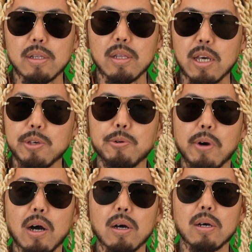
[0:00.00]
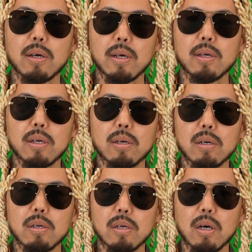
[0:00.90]
内容が。
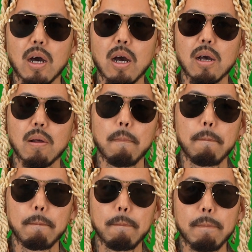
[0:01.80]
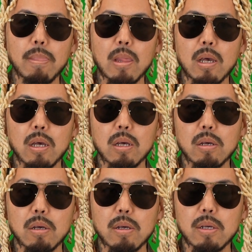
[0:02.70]
逆にシンプルなものほどすごい
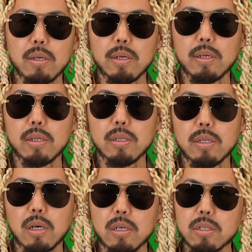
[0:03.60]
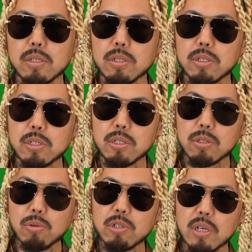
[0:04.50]
時間がかかるって感じなんですかね。
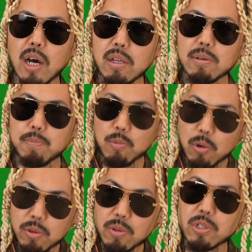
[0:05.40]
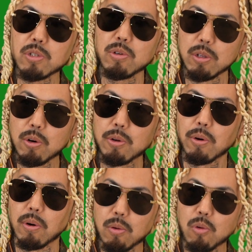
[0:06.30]
そうですね、あれはものすごい量
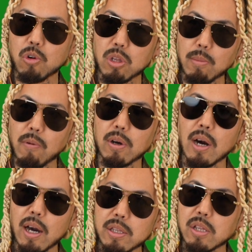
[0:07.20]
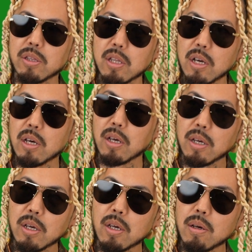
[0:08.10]
の言葉を書いてて
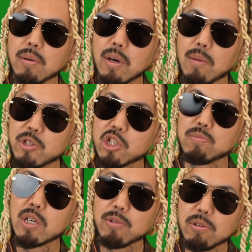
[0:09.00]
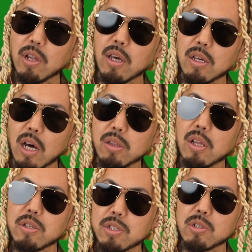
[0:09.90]
紙じゅうまいぶんぐらいあっ
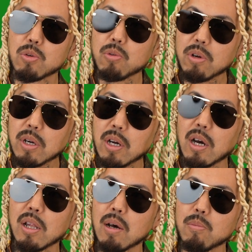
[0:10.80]
たんですけど、そっから